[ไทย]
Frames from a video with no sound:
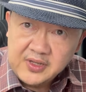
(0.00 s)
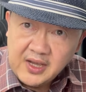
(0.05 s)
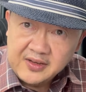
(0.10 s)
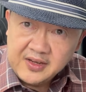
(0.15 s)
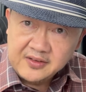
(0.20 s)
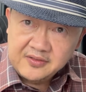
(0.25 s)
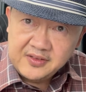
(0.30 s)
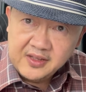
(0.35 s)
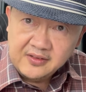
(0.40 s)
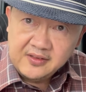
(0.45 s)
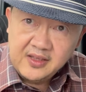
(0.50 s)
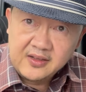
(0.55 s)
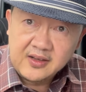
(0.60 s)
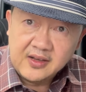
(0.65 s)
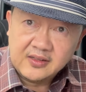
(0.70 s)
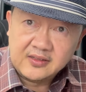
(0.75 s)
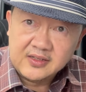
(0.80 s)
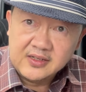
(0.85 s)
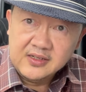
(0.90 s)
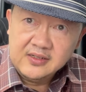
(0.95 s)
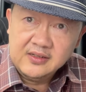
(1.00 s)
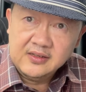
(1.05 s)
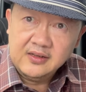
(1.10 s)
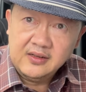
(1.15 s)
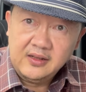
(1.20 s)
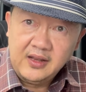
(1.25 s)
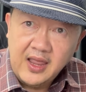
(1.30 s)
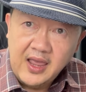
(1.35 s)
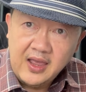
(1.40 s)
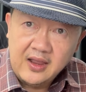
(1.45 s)
ใจในสิ่งที่เกิดขึ้น
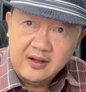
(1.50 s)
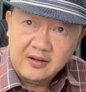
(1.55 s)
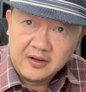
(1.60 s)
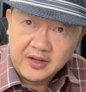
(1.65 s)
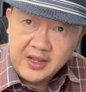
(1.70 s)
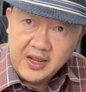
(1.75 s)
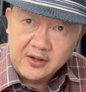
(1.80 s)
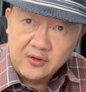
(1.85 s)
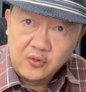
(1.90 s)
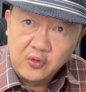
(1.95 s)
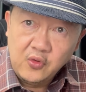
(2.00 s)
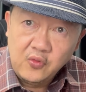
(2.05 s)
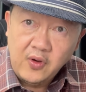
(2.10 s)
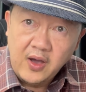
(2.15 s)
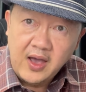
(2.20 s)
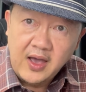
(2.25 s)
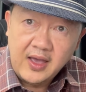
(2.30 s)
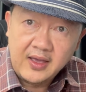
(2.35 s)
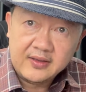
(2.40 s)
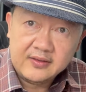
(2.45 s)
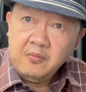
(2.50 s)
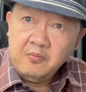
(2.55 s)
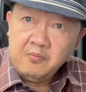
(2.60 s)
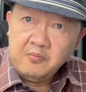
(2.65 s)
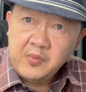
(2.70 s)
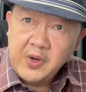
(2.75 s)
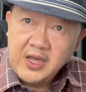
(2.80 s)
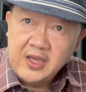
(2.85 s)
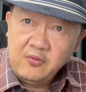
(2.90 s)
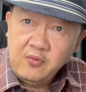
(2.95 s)
และเรียนรู้ว่า
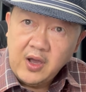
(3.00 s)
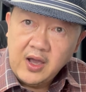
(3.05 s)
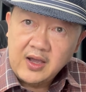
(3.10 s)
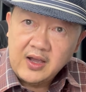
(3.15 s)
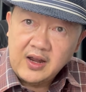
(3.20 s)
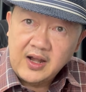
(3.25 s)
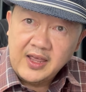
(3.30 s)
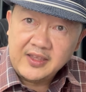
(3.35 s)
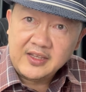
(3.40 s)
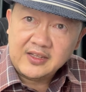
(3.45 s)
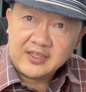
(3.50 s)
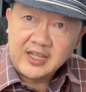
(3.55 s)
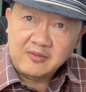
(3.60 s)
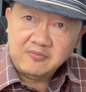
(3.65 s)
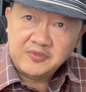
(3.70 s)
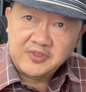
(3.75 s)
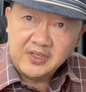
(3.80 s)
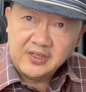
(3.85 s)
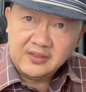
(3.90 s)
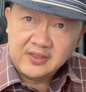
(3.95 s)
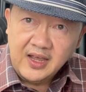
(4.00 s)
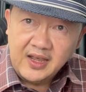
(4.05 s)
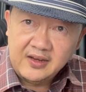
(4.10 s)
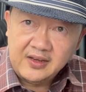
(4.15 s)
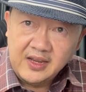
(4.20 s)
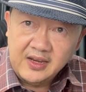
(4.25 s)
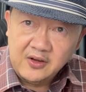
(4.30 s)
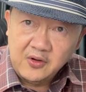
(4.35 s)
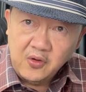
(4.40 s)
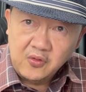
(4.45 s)
ไม่ว่าใครจะทำสิ่งใด
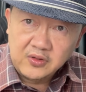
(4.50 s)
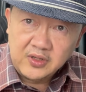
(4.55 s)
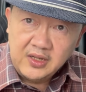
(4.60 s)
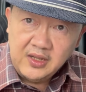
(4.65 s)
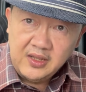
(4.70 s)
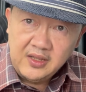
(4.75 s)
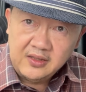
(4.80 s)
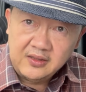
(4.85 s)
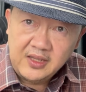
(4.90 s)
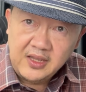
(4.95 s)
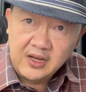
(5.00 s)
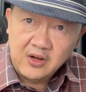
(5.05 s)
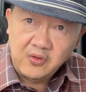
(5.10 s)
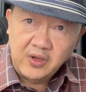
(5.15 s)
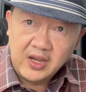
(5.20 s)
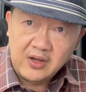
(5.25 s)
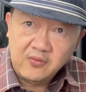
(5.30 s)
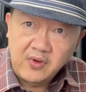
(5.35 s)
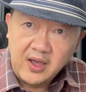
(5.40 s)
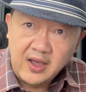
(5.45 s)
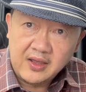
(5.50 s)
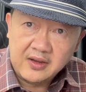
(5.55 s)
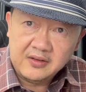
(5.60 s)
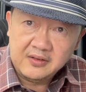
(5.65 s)
ในโลกนี้ที่เราเห็นว่า